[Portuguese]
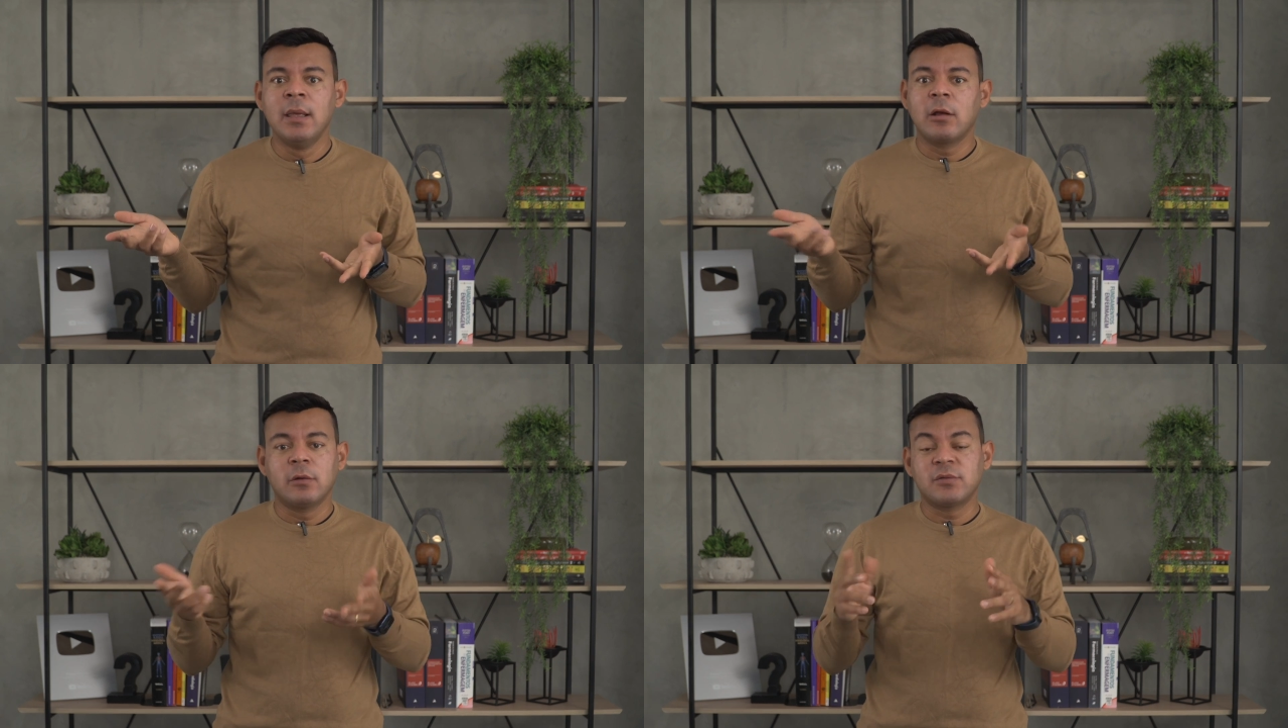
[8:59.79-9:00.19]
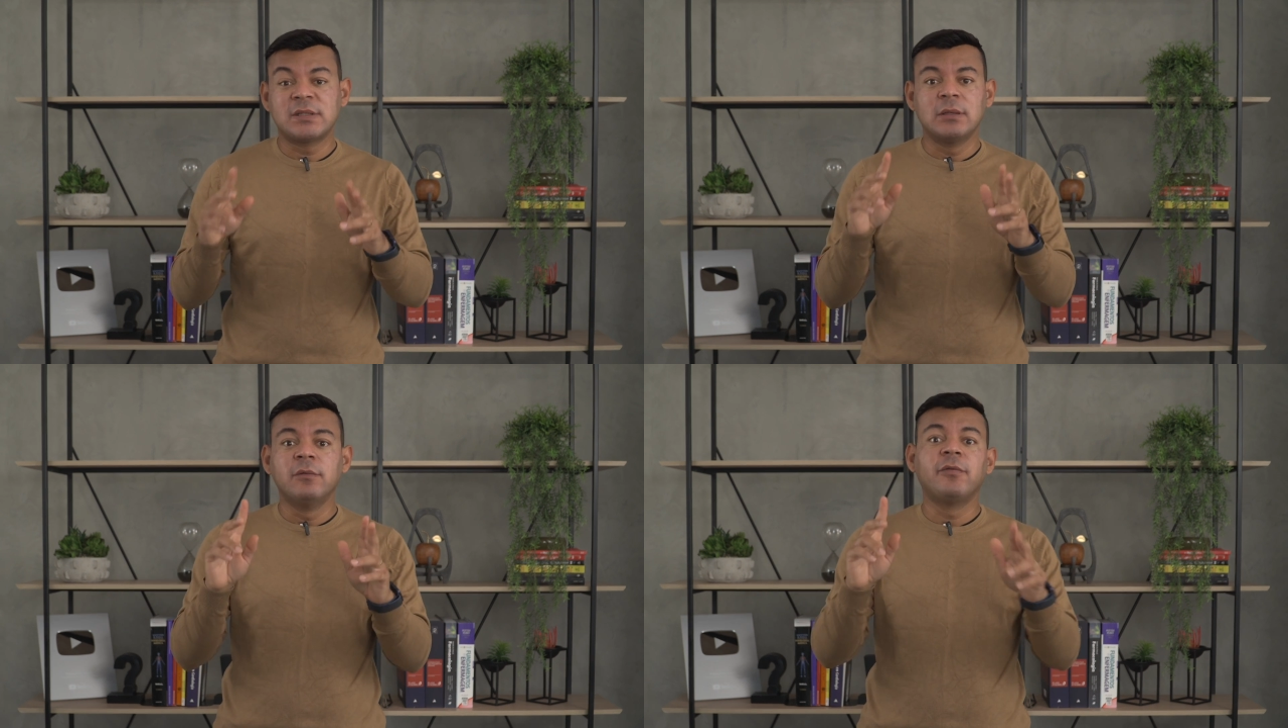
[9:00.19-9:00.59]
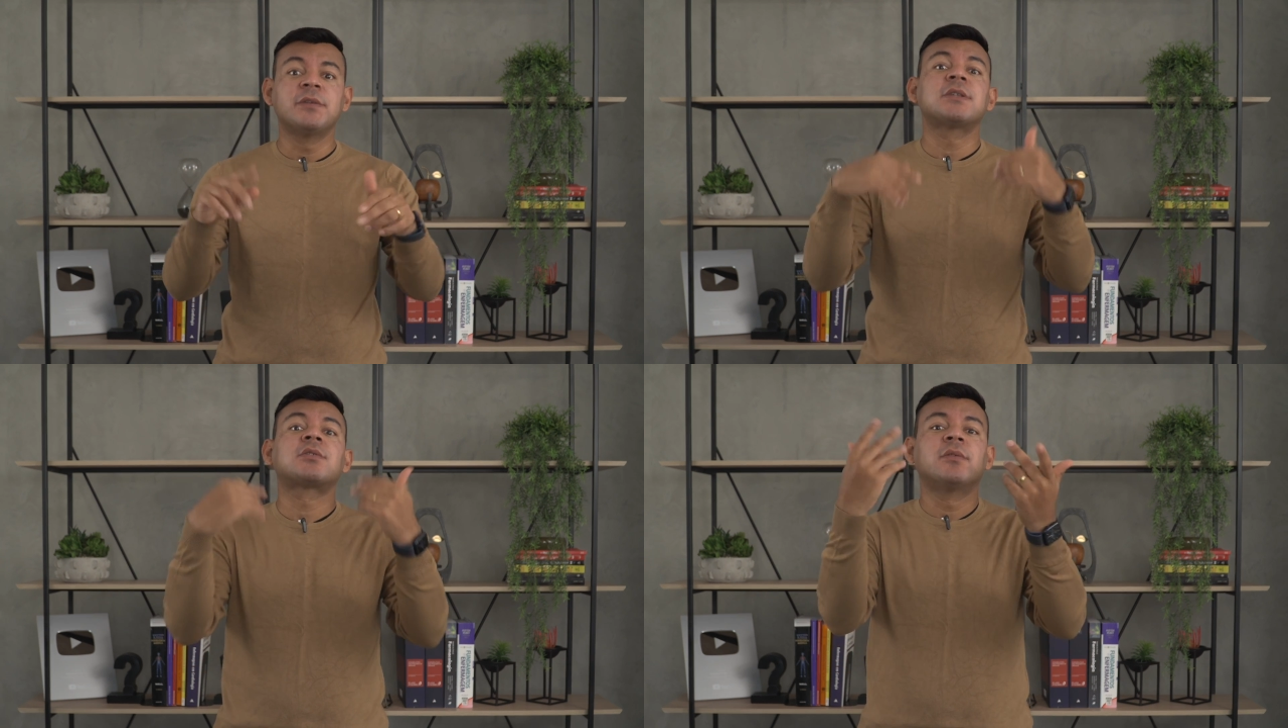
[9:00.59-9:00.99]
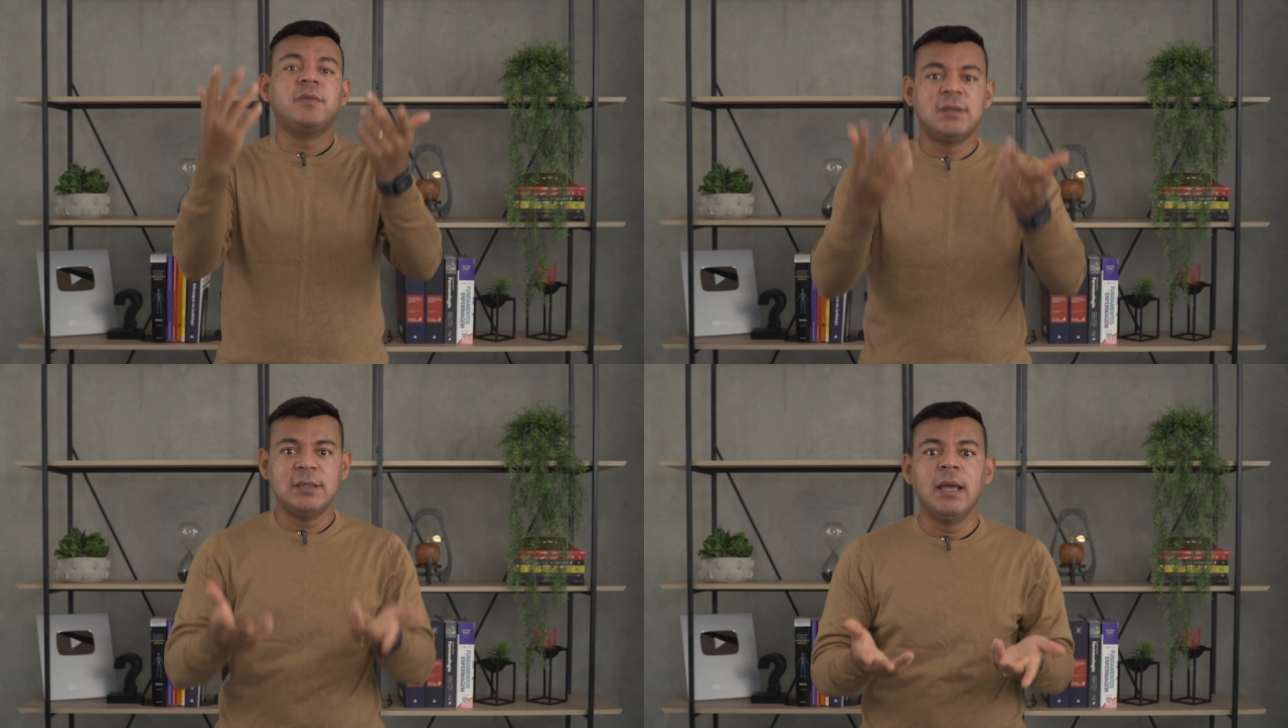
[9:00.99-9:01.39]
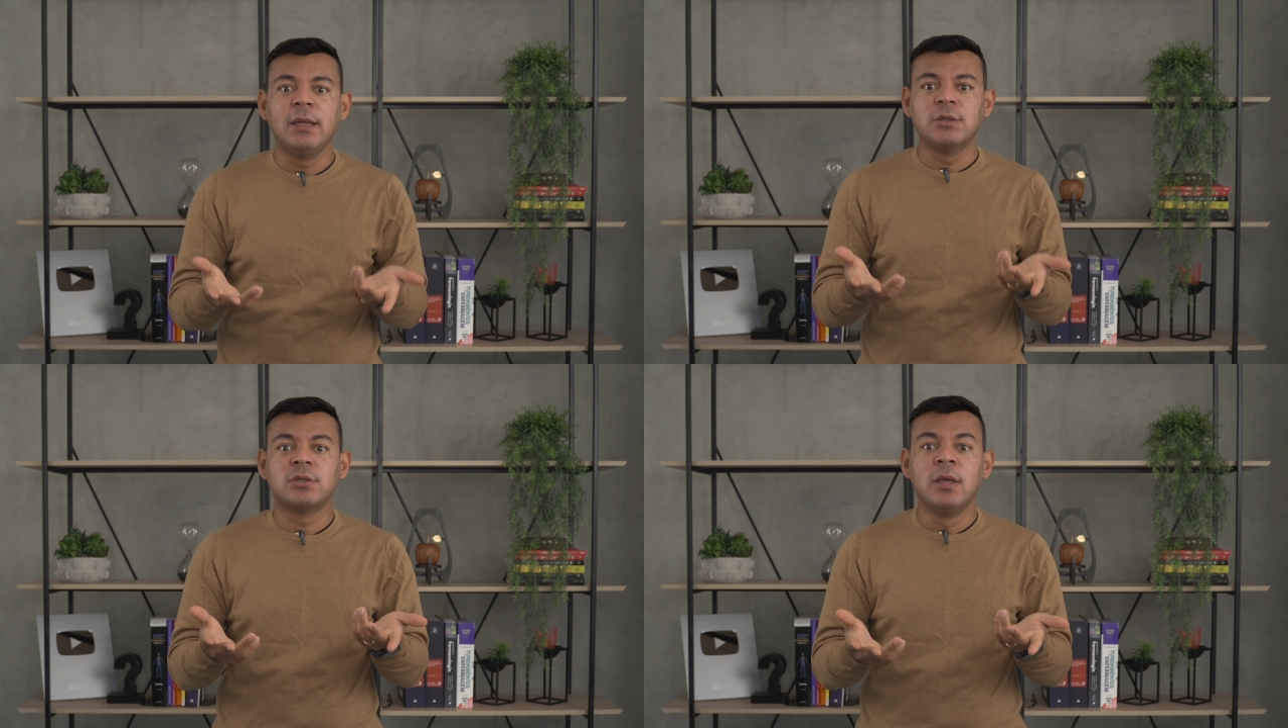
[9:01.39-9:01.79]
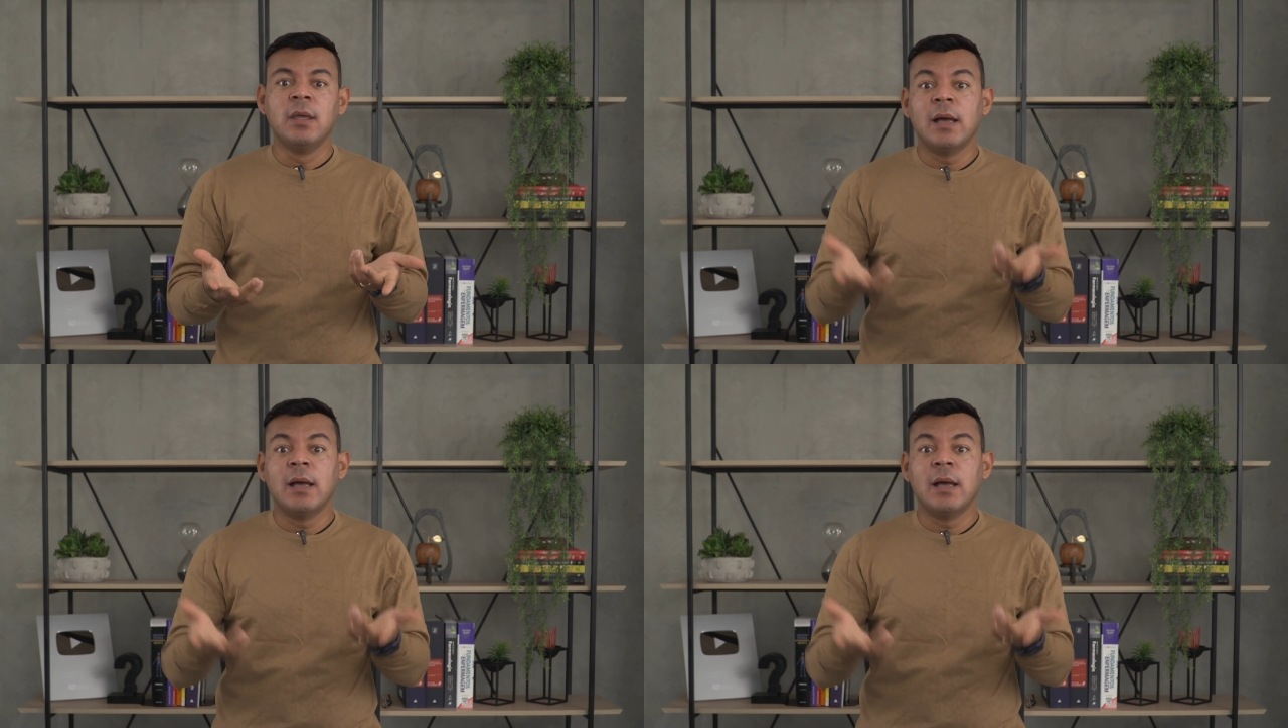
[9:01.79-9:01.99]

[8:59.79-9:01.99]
É como se você não fosse suficiente.